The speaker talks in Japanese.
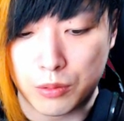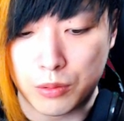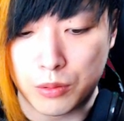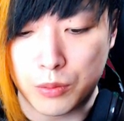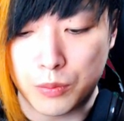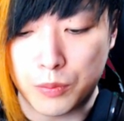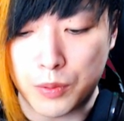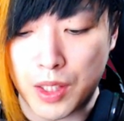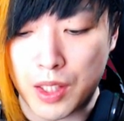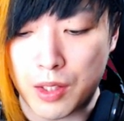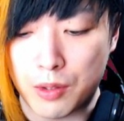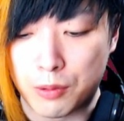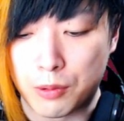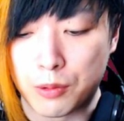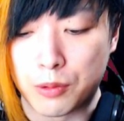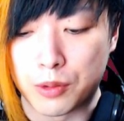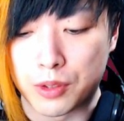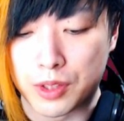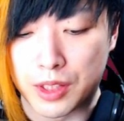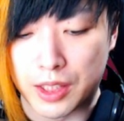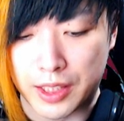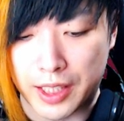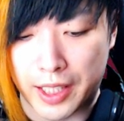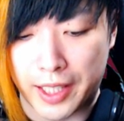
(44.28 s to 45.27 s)
バーフォール
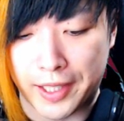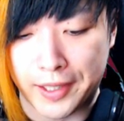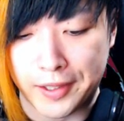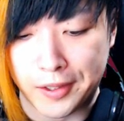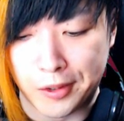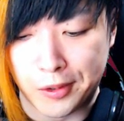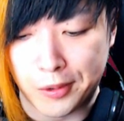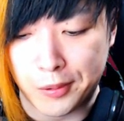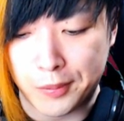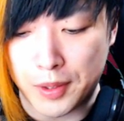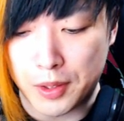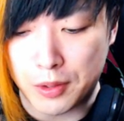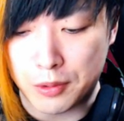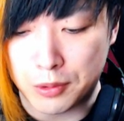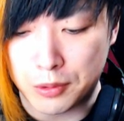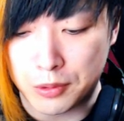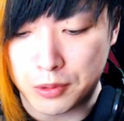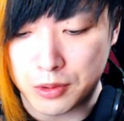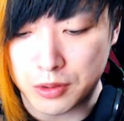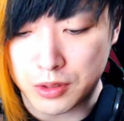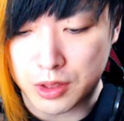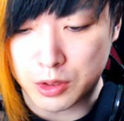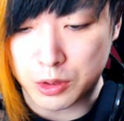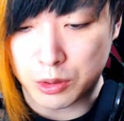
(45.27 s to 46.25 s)
だね。オーバーフォール
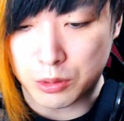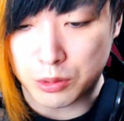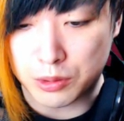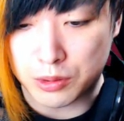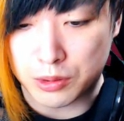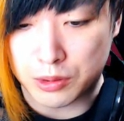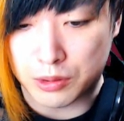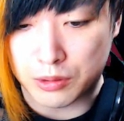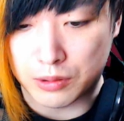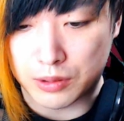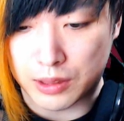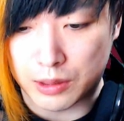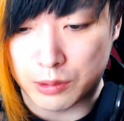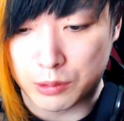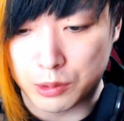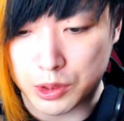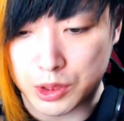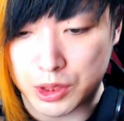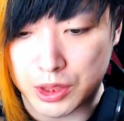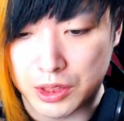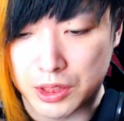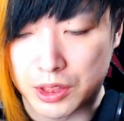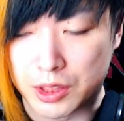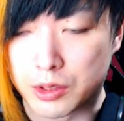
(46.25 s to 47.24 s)
をちょっと倒
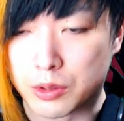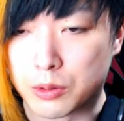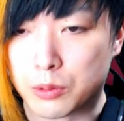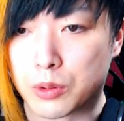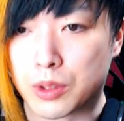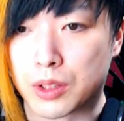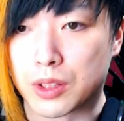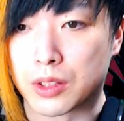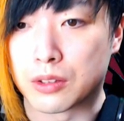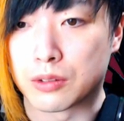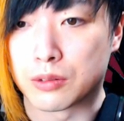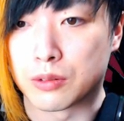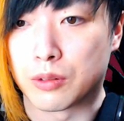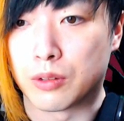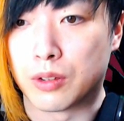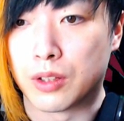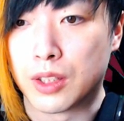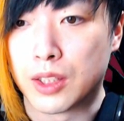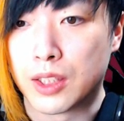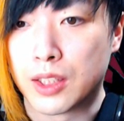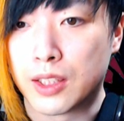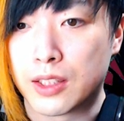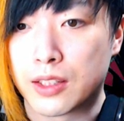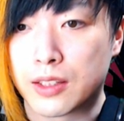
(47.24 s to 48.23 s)
しに行こうかなと。
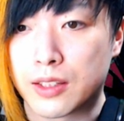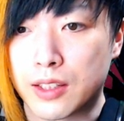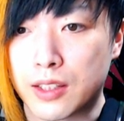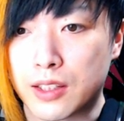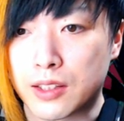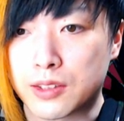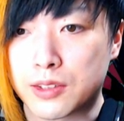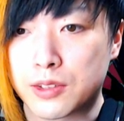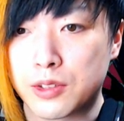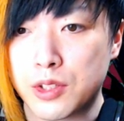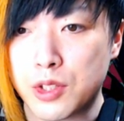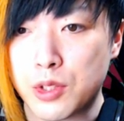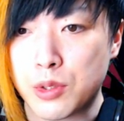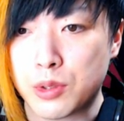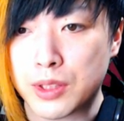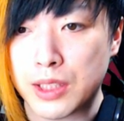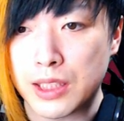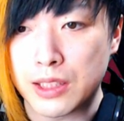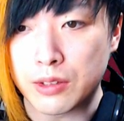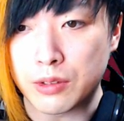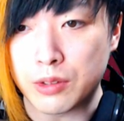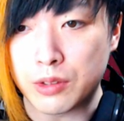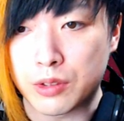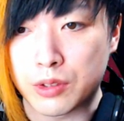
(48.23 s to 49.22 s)
で、推奨
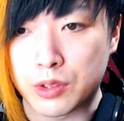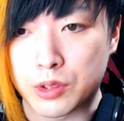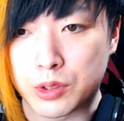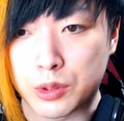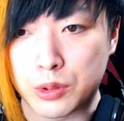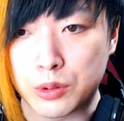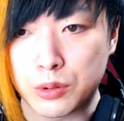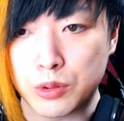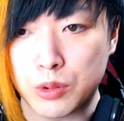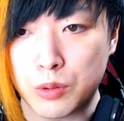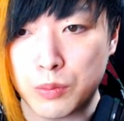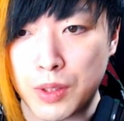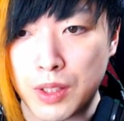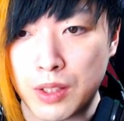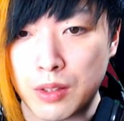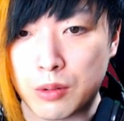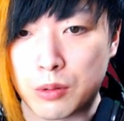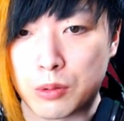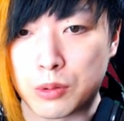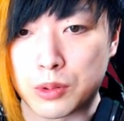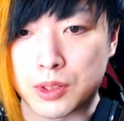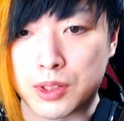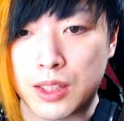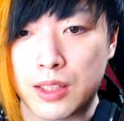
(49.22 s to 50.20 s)
戦闘力15万
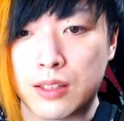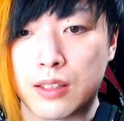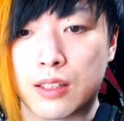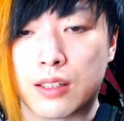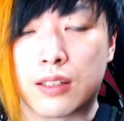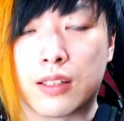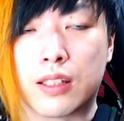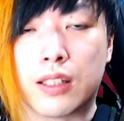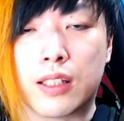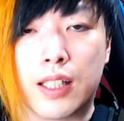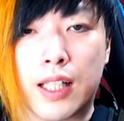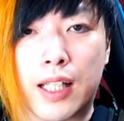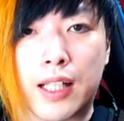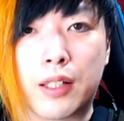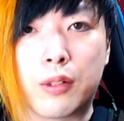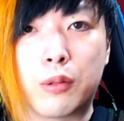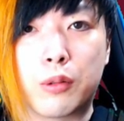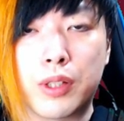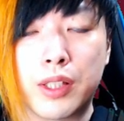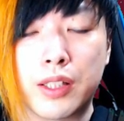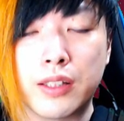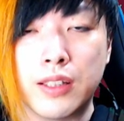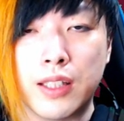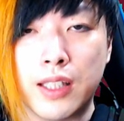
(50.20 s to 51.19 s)
5000なんでね、こ
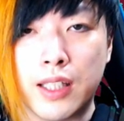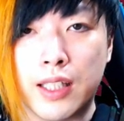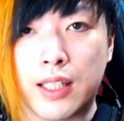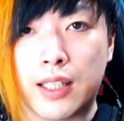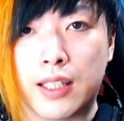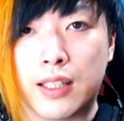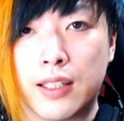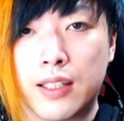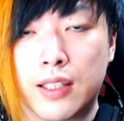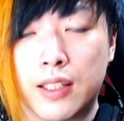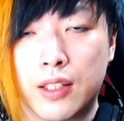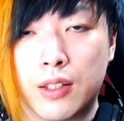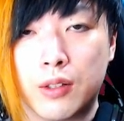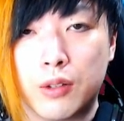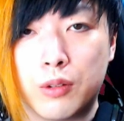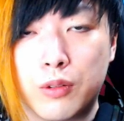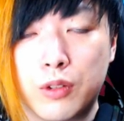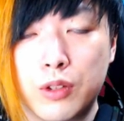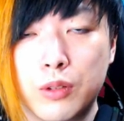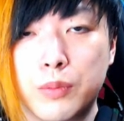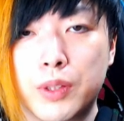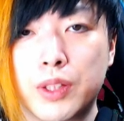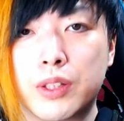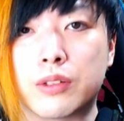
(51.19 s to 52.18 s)
れで、
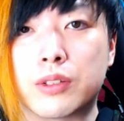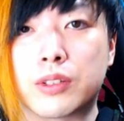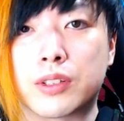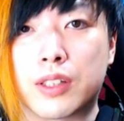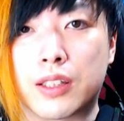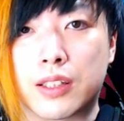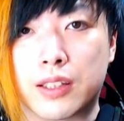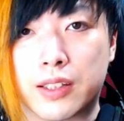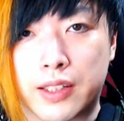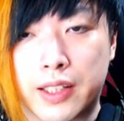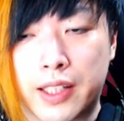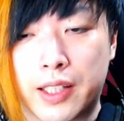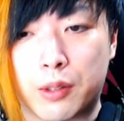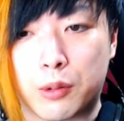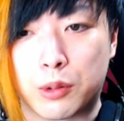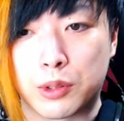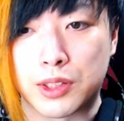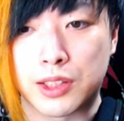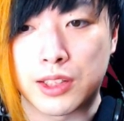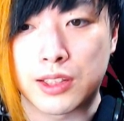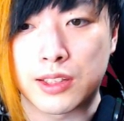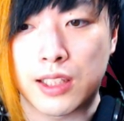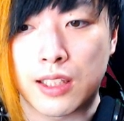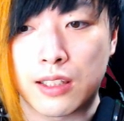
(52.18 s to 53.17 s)
オールマイト使って
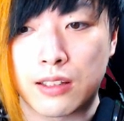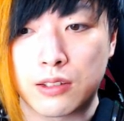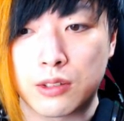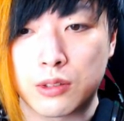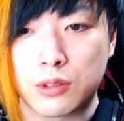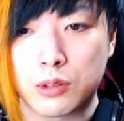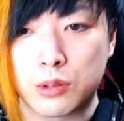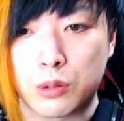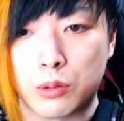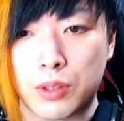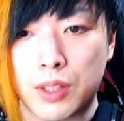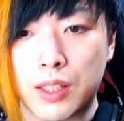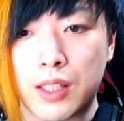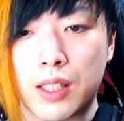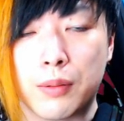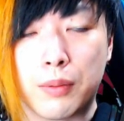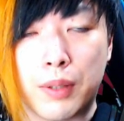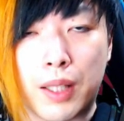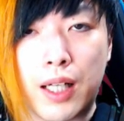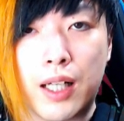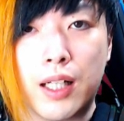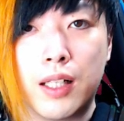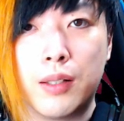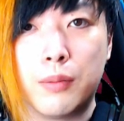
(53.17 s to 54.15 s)
星3取れれ
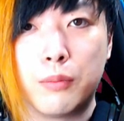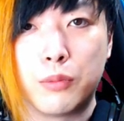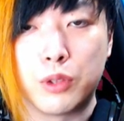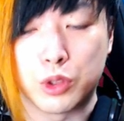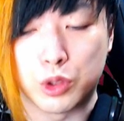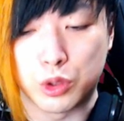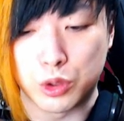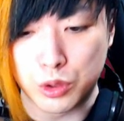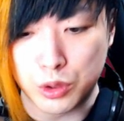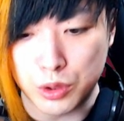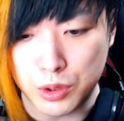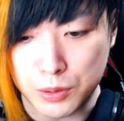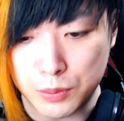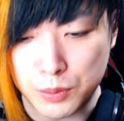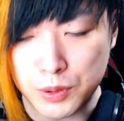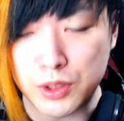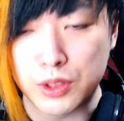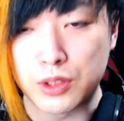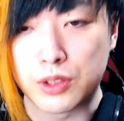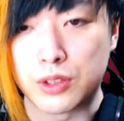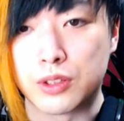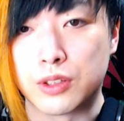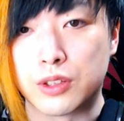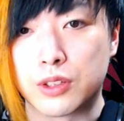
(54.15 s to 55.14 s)
ば、もう十
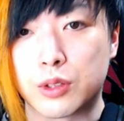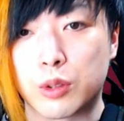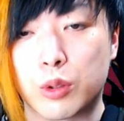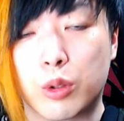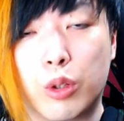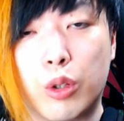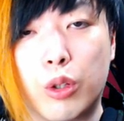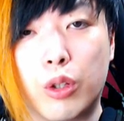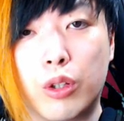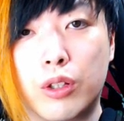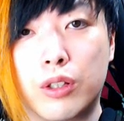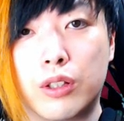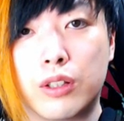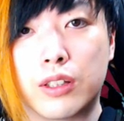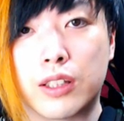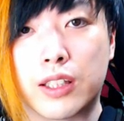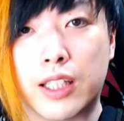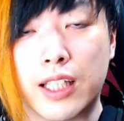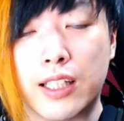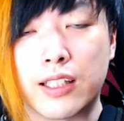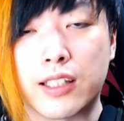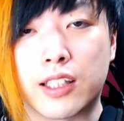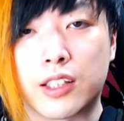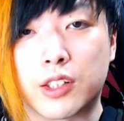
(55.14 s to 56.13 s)
分、その、
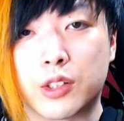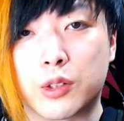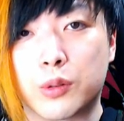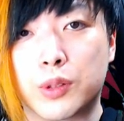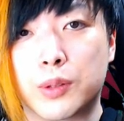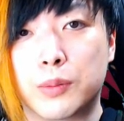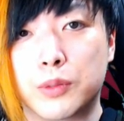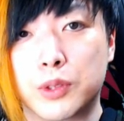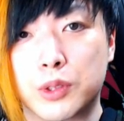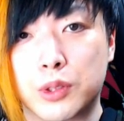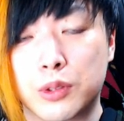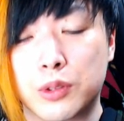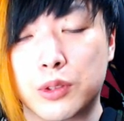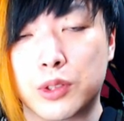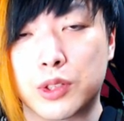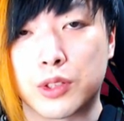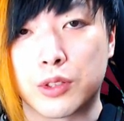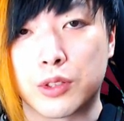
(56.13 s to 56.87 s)
現環境でも通用する